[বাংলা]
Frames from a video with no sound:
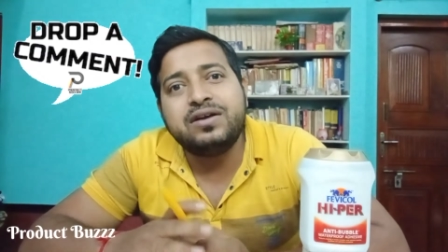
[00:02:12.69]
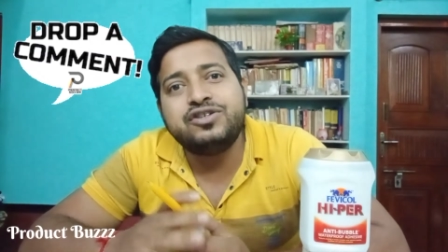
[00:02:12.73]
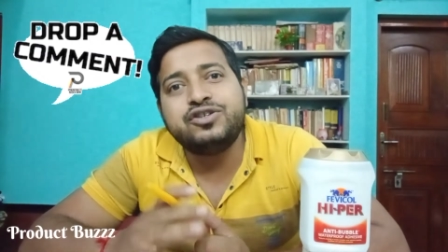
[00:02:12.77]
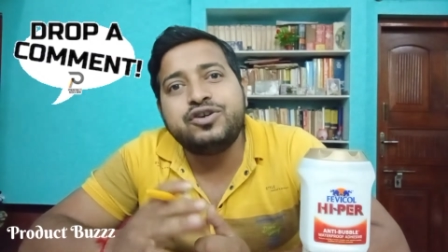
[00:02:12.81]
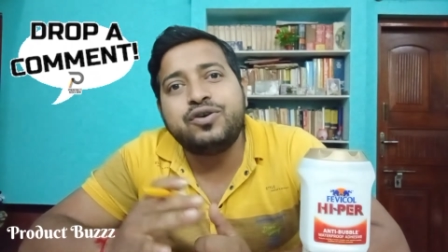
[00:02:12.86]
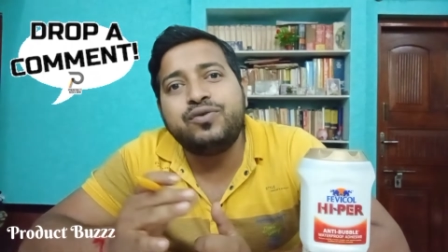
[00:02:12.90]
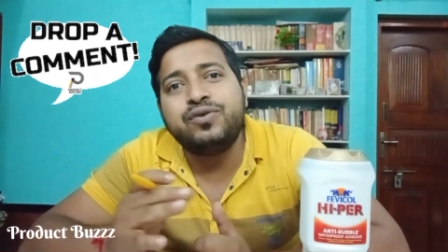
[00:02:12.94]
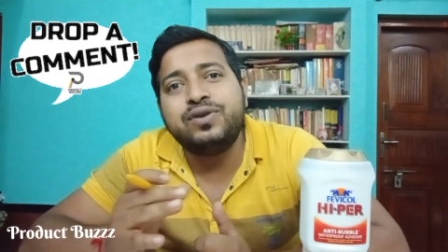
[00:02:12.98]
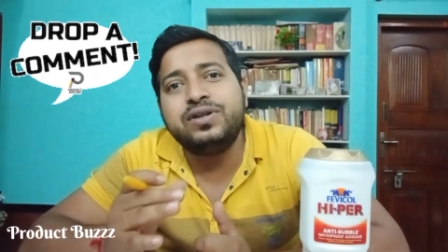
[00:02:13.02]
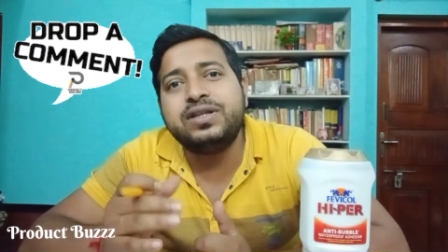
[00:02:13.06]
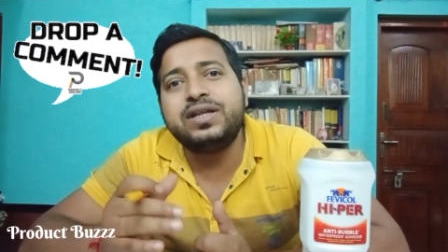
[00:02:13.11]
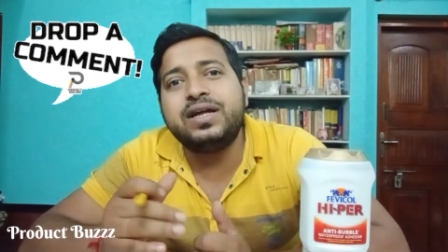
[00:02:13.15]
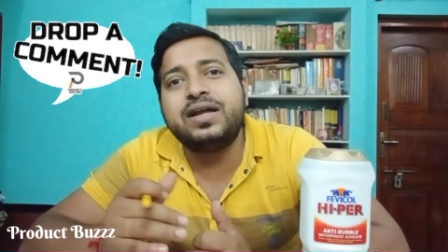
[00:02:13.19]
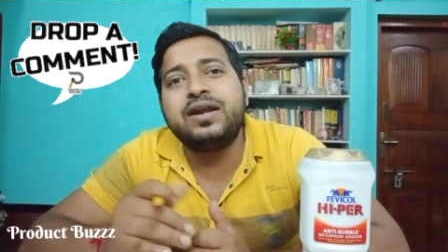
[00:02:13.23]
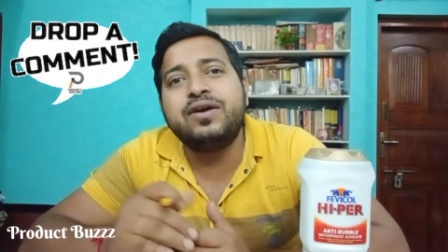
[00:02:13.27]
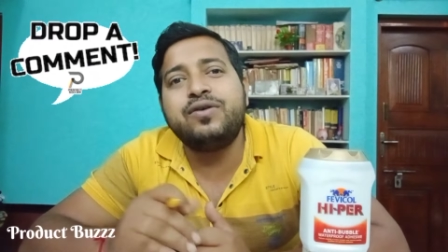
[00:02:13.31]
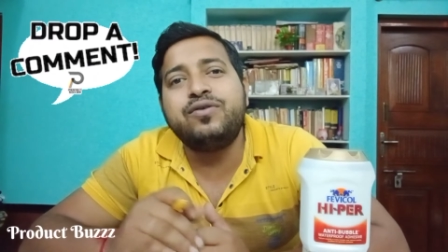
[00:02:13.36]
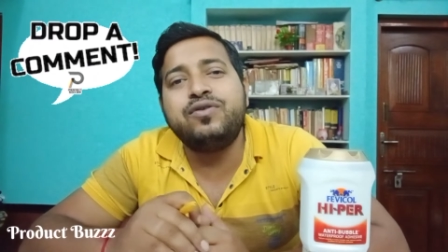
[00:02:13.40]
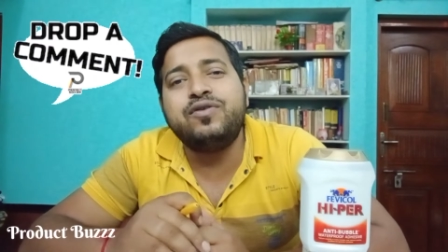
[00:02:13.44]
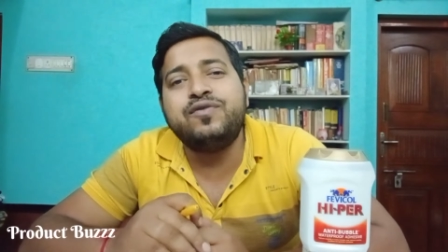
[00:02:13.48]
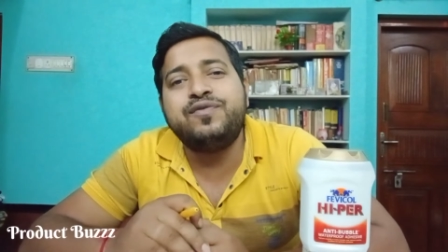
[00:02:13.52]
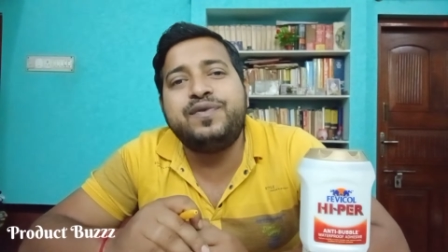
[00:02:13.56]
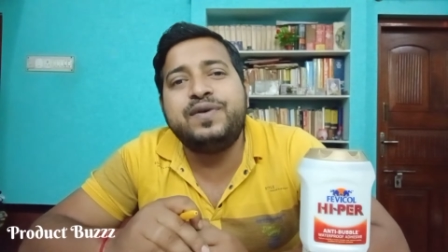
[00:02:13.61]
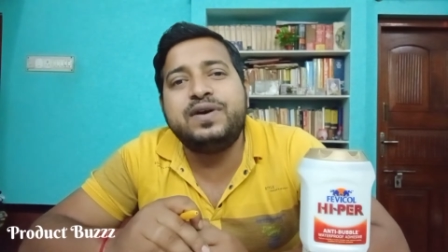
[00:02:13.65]
যখনই তারা
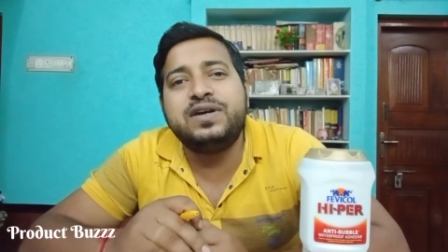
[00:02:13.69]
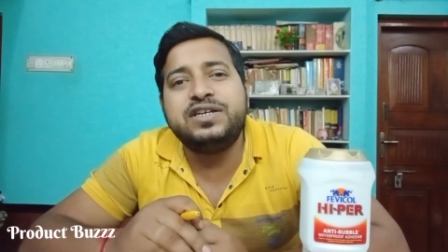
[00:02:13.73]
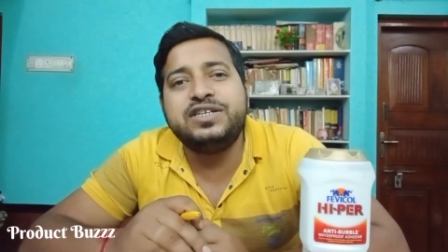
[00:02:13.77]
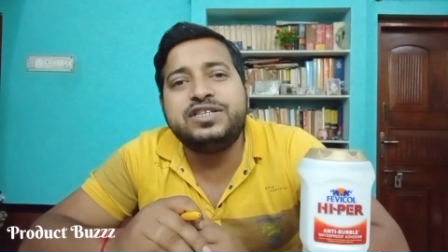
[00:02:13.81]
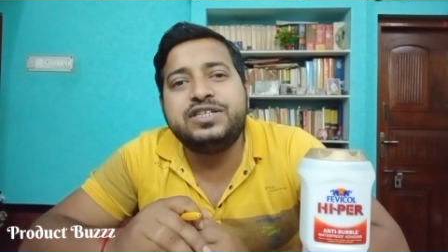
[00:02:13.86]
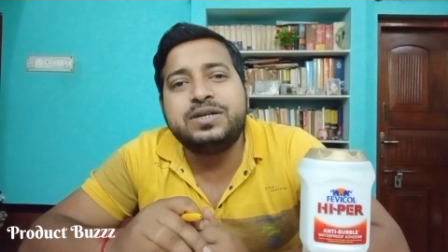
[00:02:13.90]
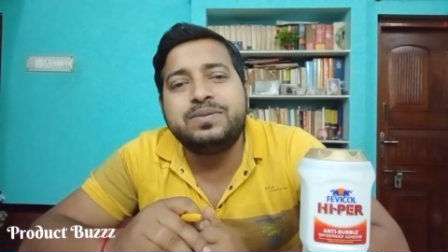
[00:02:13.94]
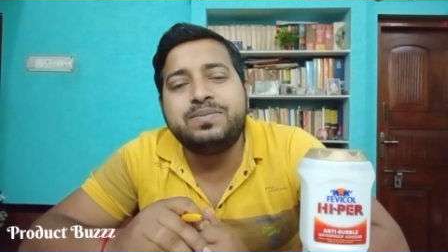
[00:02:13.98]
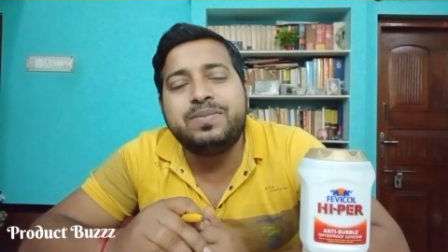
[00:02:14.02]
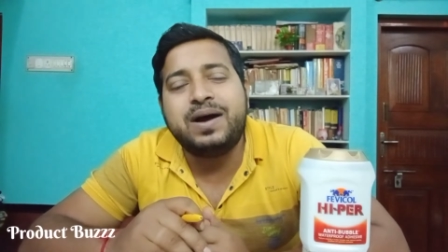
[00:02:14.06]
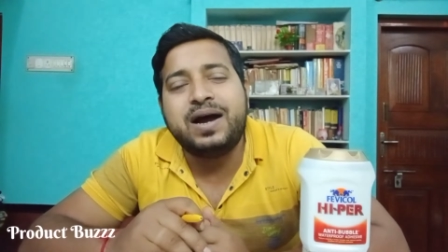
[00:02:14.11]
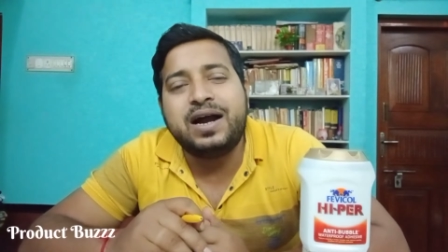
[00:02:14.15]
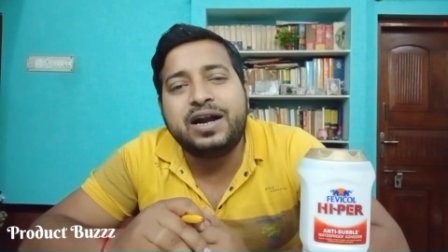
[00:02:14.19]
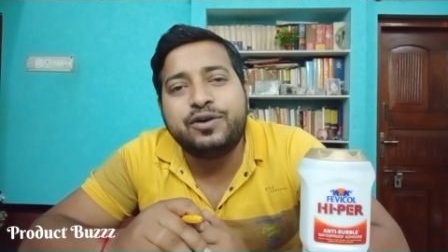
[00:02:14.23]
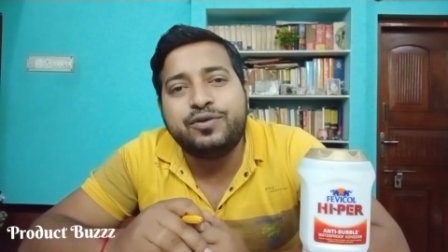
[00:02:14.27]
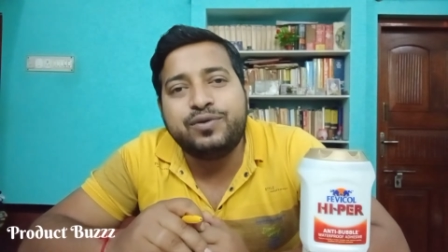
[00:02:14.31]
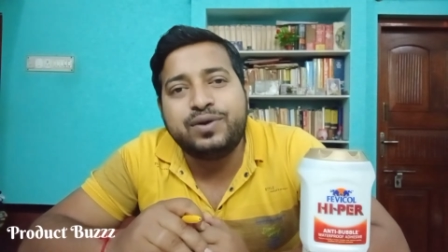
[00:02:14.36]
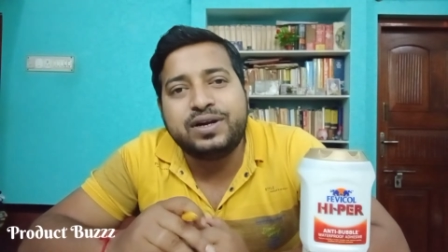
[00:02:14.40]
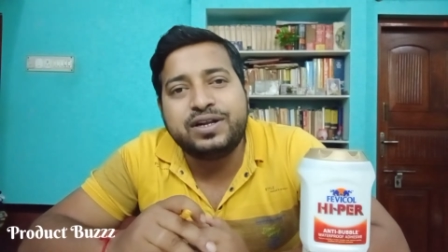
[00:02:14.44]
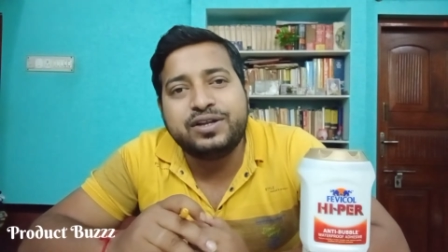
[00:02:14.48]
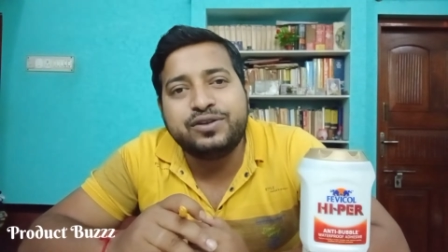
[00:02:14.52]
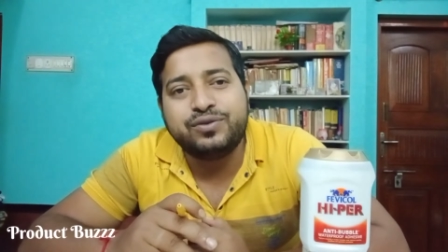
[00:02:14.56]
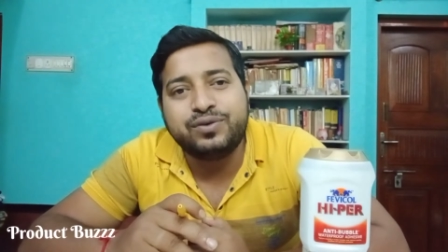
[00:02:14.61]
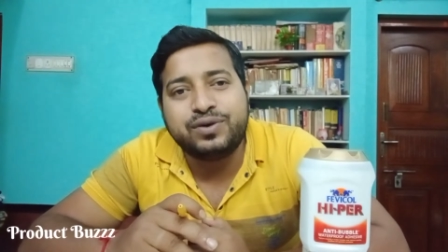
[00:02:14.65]
কোনো ফার্নিচার বা
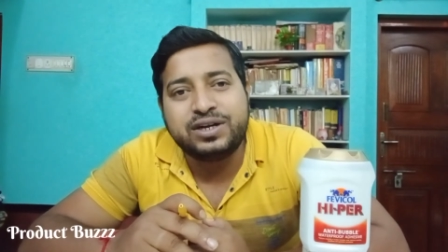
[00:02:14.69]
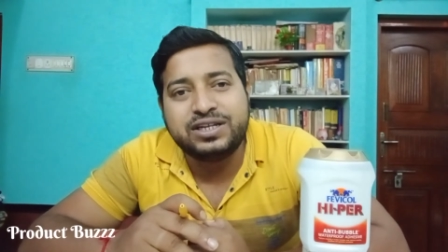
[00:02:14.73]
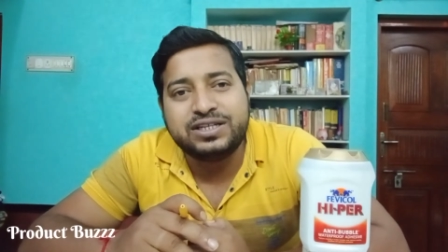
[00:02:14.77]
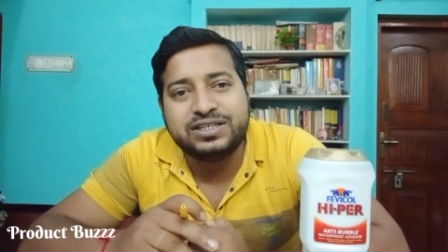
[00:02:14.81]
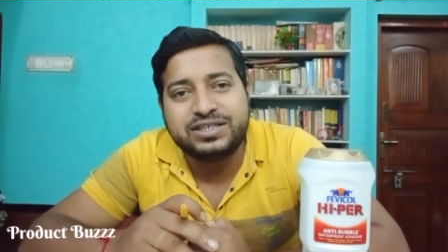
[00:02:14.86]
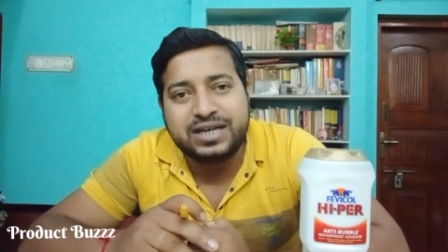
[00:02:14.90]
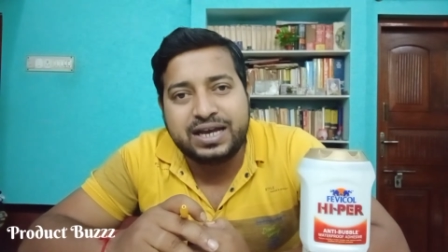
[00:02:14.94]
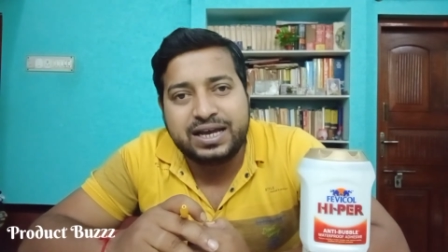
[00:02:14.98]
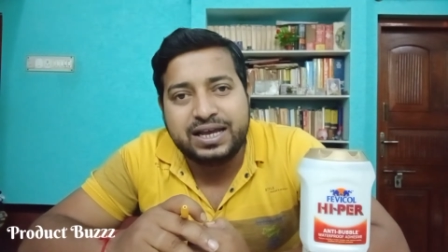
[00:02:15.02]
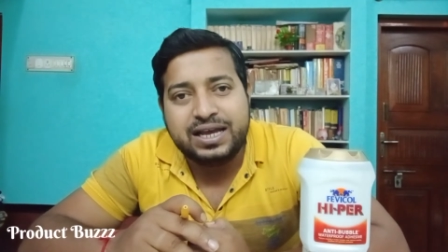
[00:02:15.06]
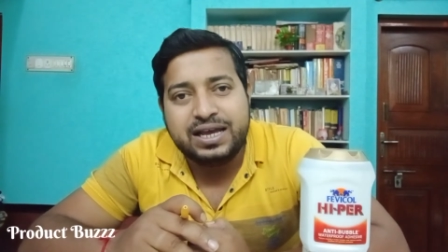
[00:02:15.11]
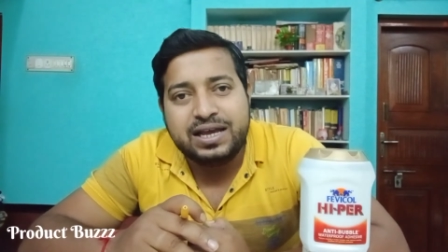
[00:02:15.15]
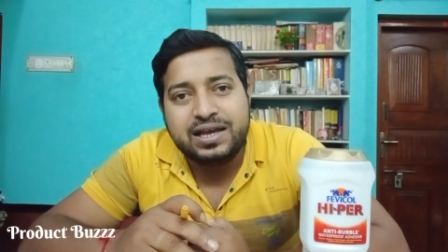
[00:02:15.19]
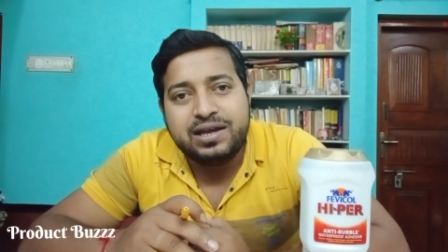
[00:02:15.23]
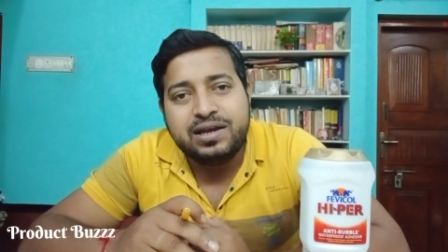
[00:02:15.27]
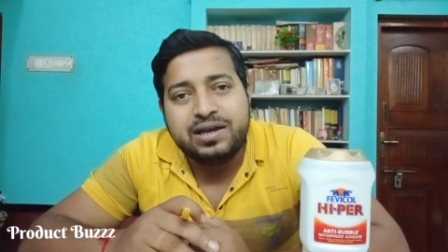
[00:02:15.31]
হার্ডওয়্যারের দোকানে যায়